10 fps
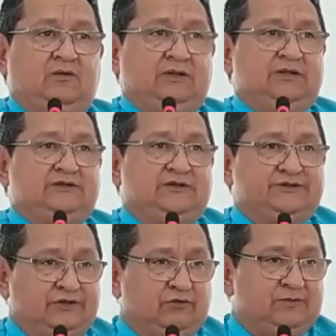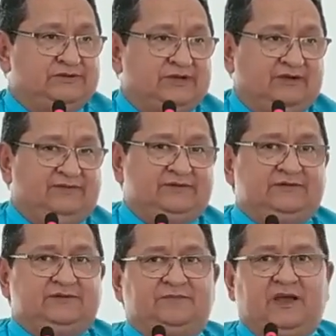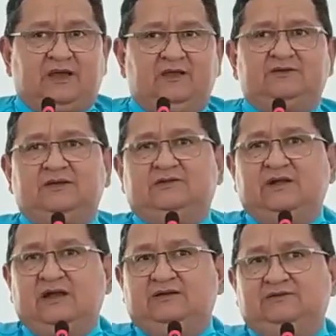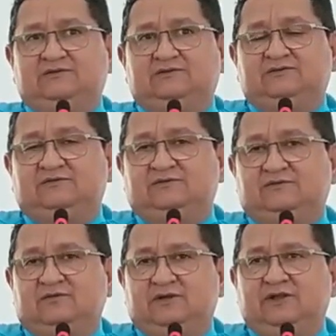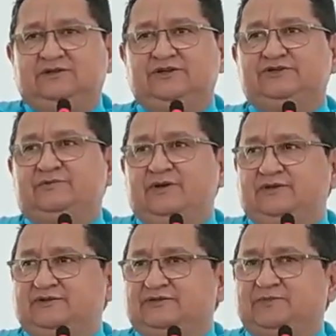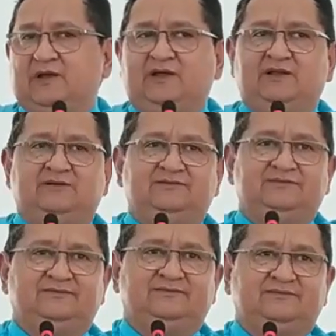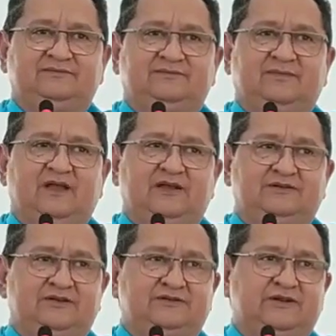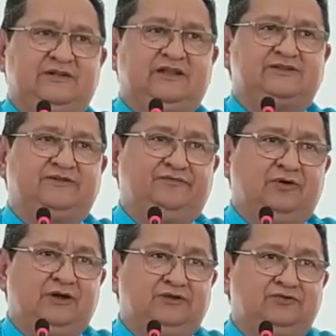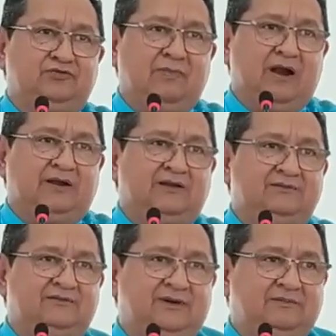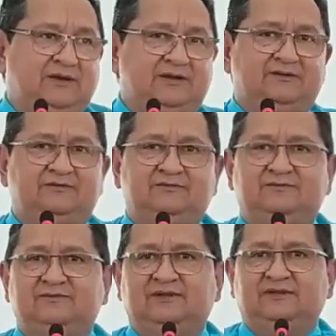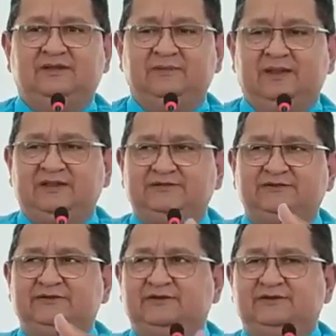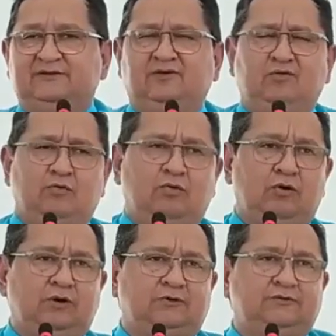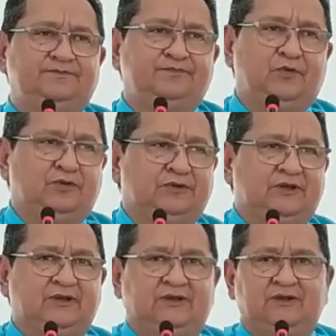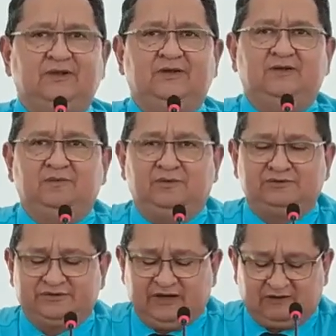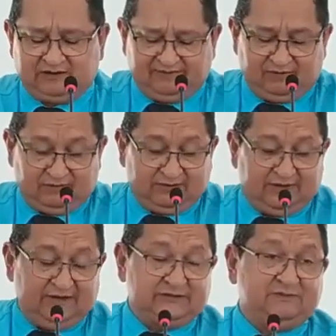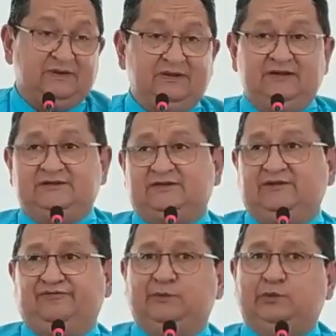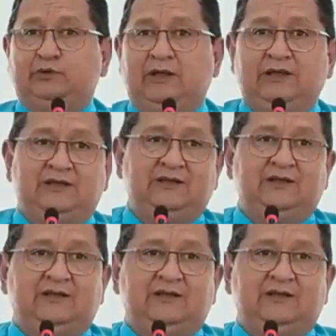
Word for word: quando a gente não observa esses pequenos detalhes, quando a gente menos espera, a gente já está se afogando no mar, né? Vai banhando na beiradinha ou córrego. Ontem, Monte Tiago estava contando a experiência que ele foi pular